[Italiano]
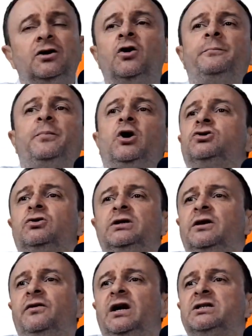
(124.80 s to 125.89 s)
Io non posso
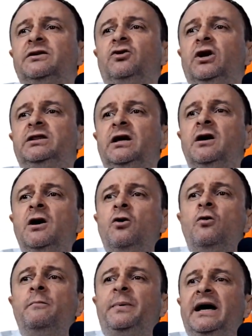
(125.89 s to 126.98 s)
dirvi che se volete
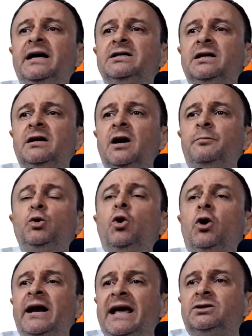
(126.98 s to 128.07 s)
un paese più
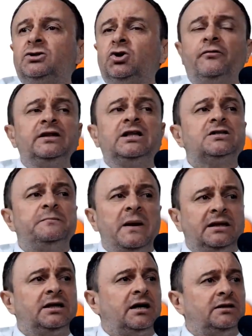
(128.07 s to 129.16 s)
onesto dovete
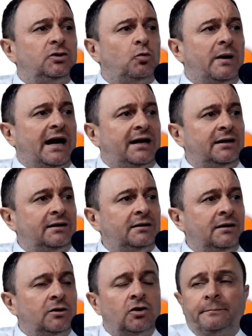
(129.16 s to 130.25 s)
smettere di rubare
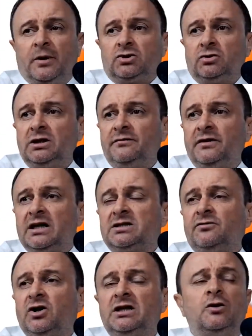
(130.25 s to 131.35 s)
non posso dirvi che se
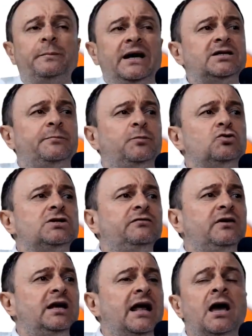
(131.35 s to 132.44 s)
volete un paese più
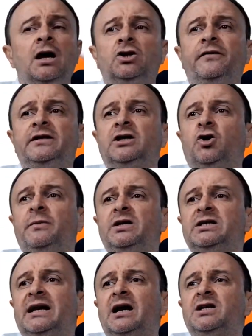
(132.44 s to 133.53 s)
civile dovete
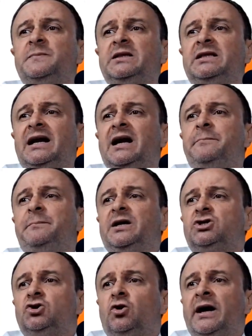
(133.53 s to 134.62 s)
cominciare a rispettare le
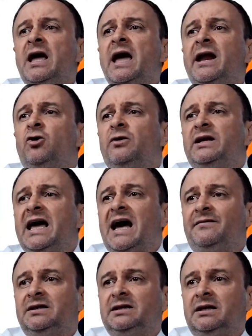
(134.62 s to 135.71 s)
persone e non gli
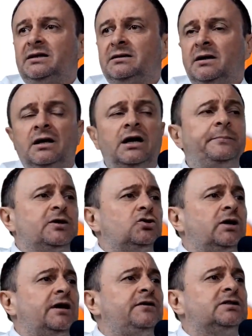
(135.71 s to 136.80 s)
avatar. Le
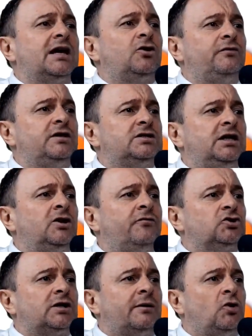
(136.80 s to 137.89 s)
persone che vi stanno vicino,
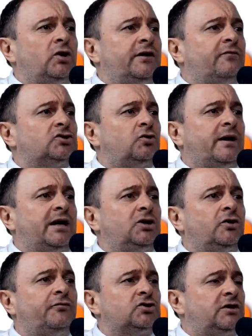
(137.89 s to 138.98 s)
vostra moglie, vostro
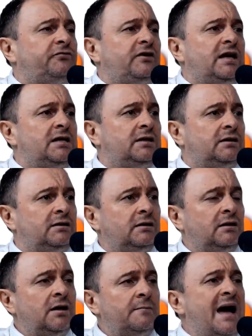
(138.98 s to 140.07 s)
marito, i vostri figli.
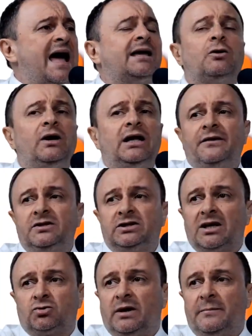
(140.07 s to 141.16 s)
Ma anche quelli che vi
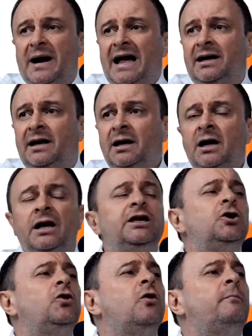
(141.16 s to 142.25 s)
stanno sulle balle,
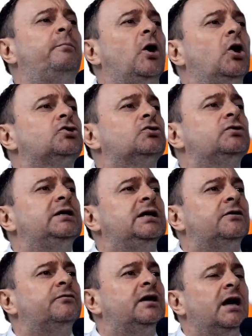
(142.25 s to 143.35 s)
io non posso
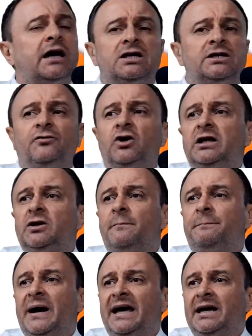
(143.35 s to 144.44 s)
dirvi che se volete
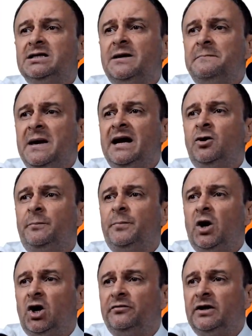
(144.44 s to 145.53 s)
un paese meno
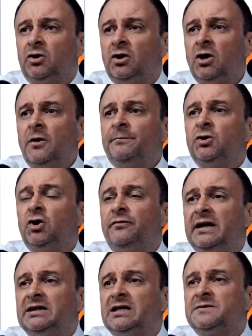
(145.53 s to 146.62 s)
povero
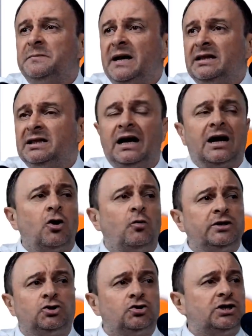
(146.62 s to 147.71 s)
dovete smetterla con
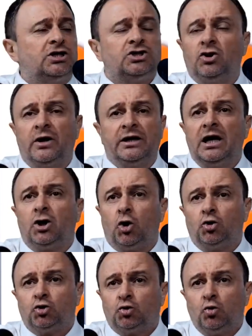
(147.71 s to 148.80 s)
questa ossessione del
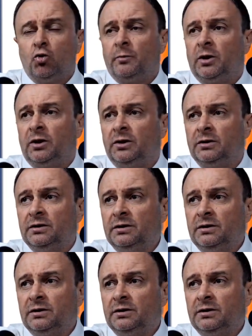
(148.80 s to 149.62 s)
consumo.